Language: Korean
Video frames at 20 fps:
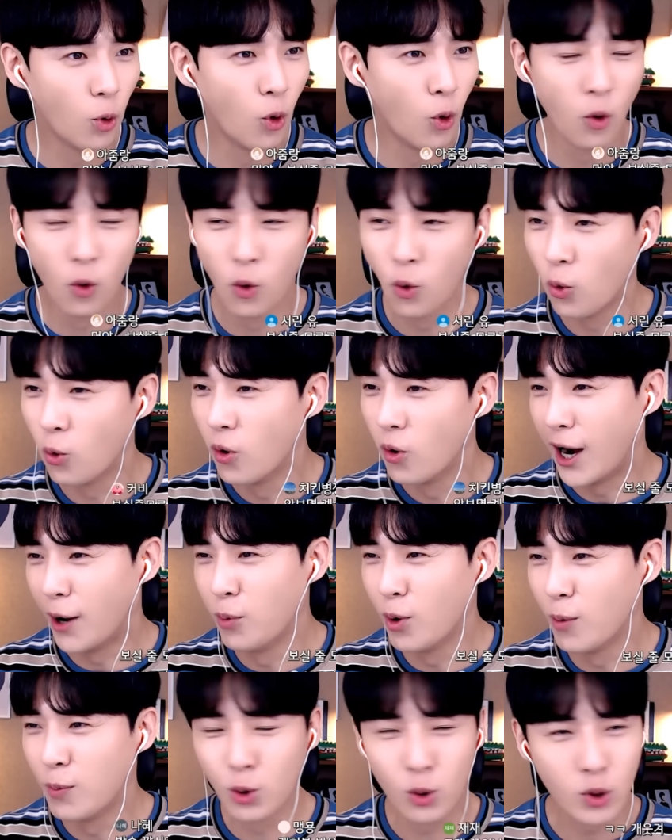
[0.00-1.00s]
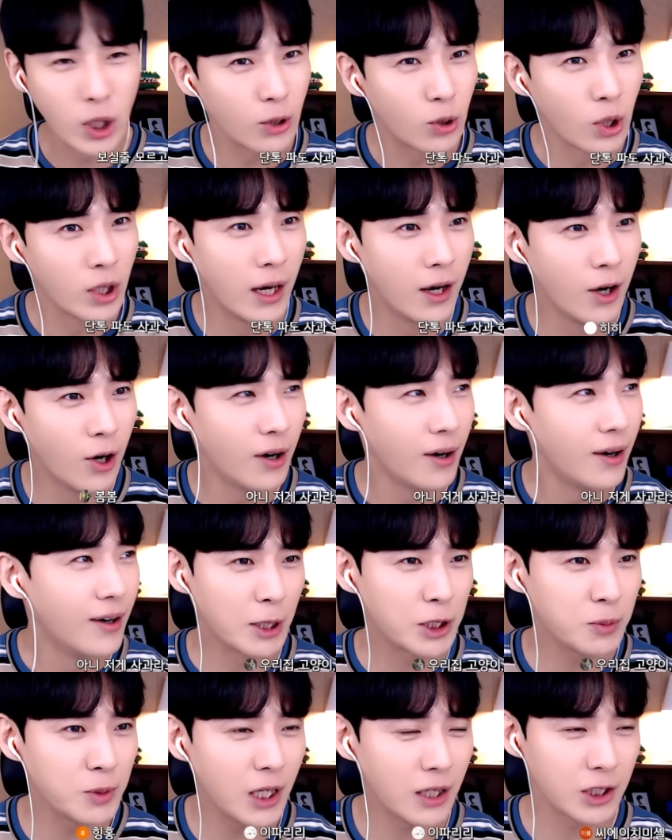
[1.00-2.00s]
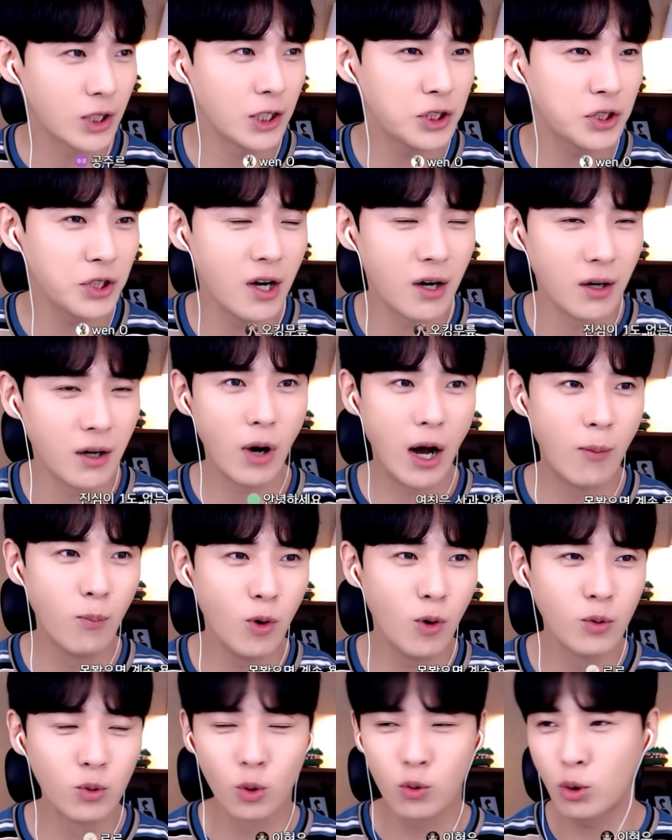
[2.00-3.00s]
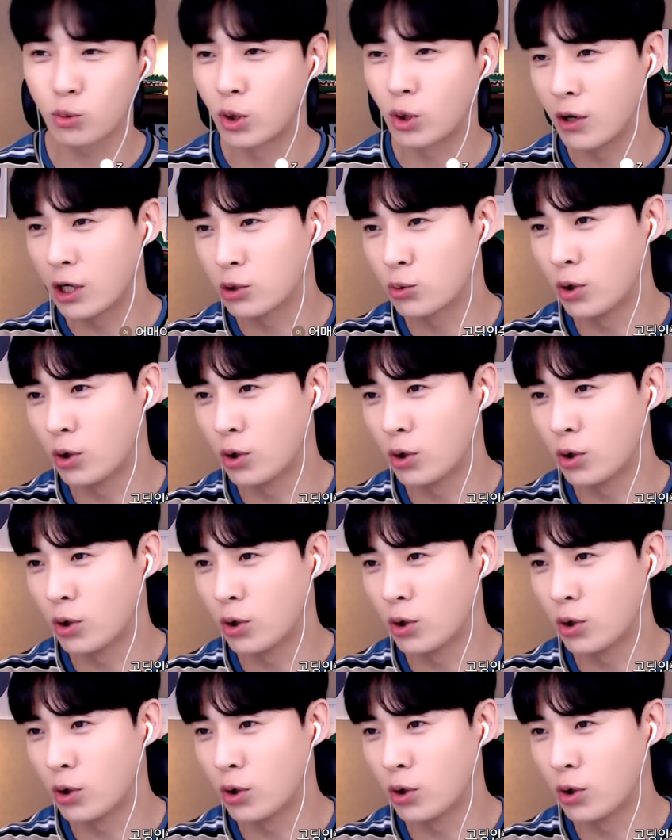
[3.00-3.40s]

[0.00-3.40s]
오오 안 보면 욕해도 되나요? 맞습니다. 잘했어요. 이거 안 보면 욕해도 되나